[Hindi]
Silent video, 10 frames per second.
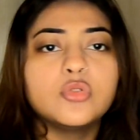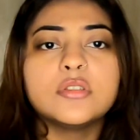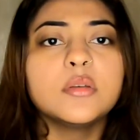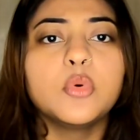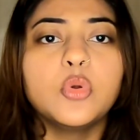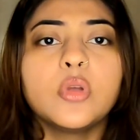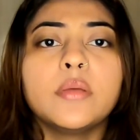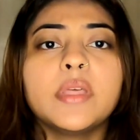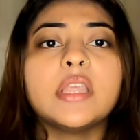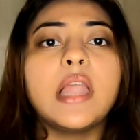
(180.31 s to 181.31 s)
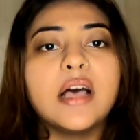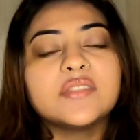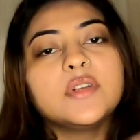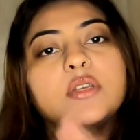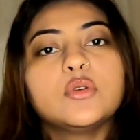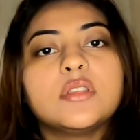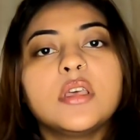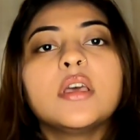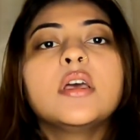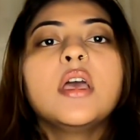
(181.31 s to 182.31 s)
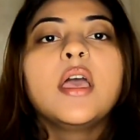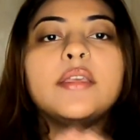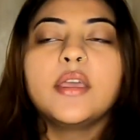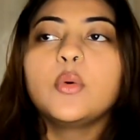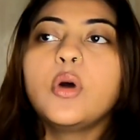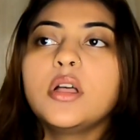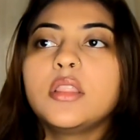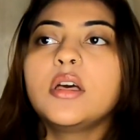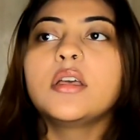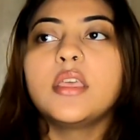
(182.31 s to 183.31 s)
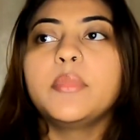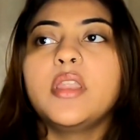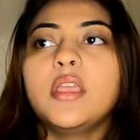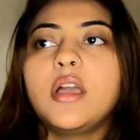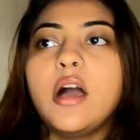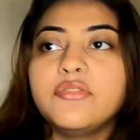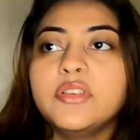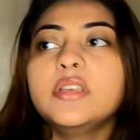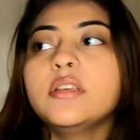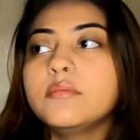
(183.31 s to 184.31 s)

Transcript: को कुछ नहीं बोलूँगी मेरी लास्ट वीडियो से ये हुआ था कि मेरी काफ़ी